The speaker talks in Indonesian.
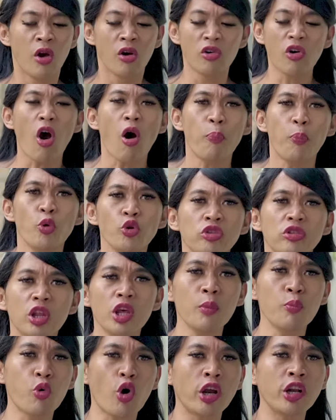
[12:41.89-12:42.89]
Kau pun
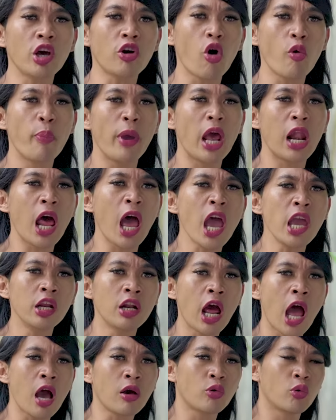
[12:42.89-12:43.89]
ti, bukannya kau belain
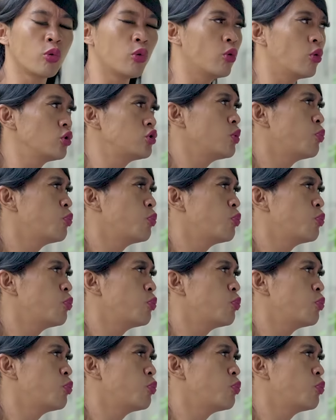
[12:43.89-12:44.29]
aku.